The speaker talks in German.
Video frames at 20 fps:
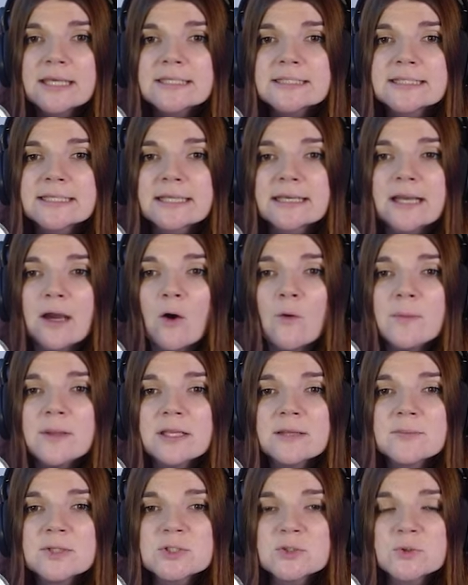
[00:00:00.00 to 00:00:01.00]
Ich glaube
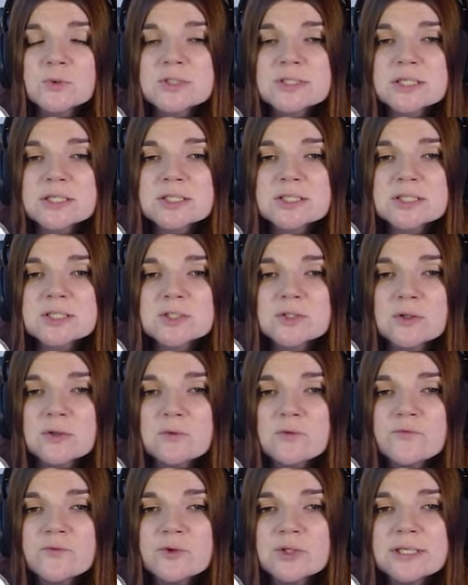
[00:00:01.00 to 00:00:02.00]
nämlich, unsere
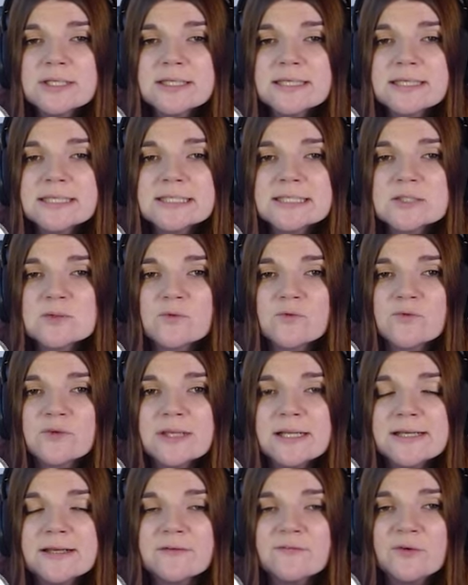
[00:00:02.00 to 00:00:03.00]
Snow würde nicht so
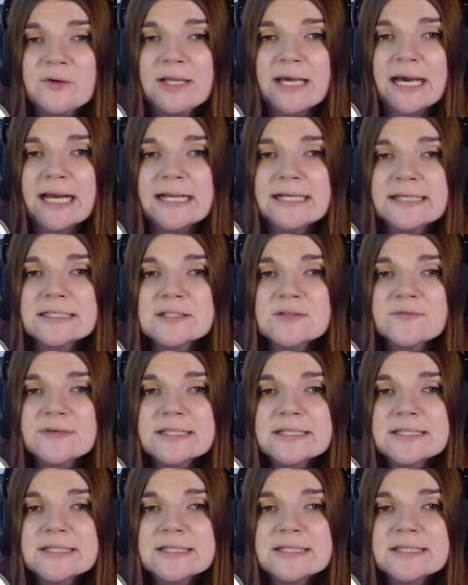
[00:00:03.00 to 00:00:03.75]
viel davon halten,